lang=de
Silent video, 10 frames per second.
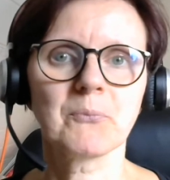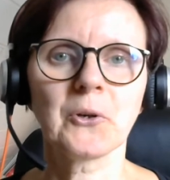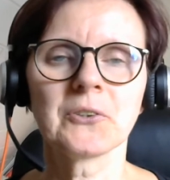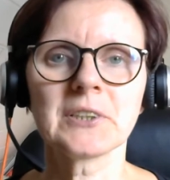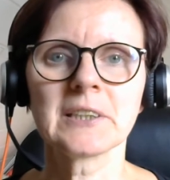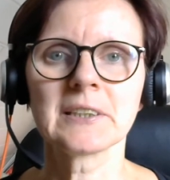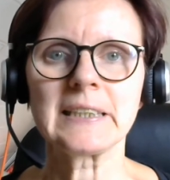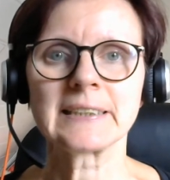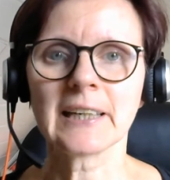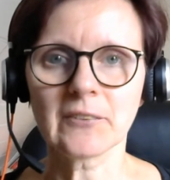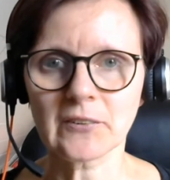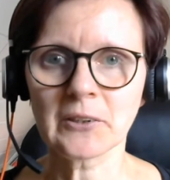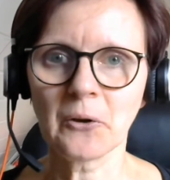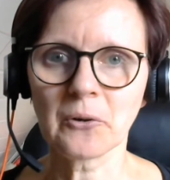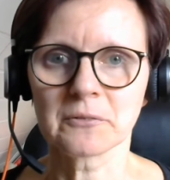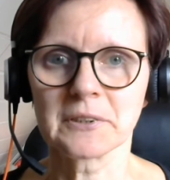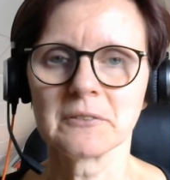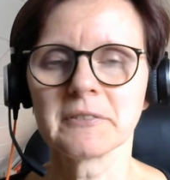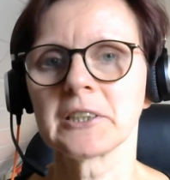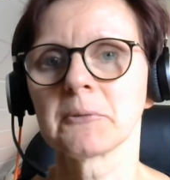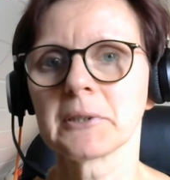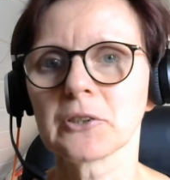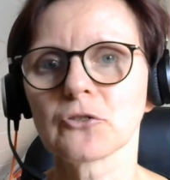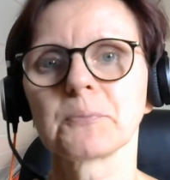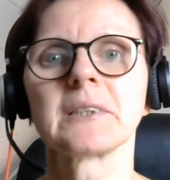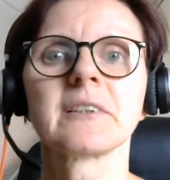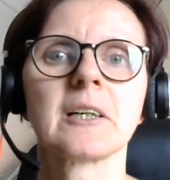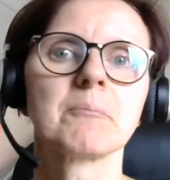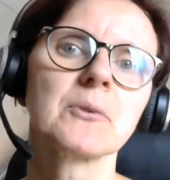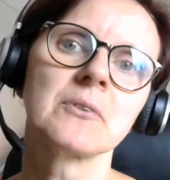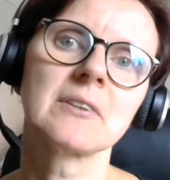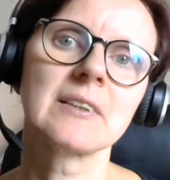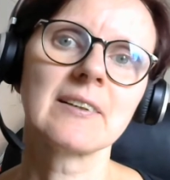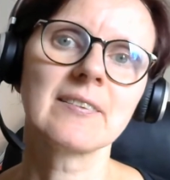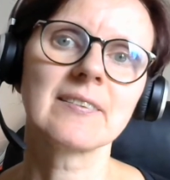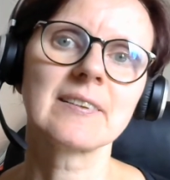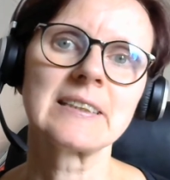könnt ihr jetzt genau gewinnen, wenn ihr mitgespielt habt und das äh,